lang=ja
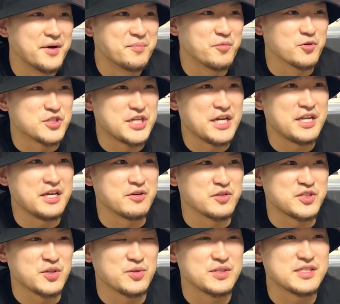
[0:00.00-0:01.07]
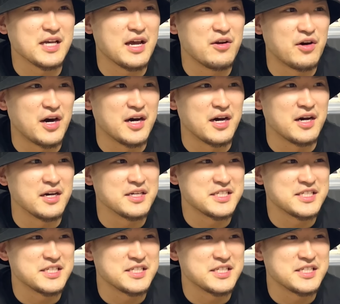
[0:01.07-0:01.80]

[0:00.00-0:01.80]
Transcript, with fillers: うJ リーの存在は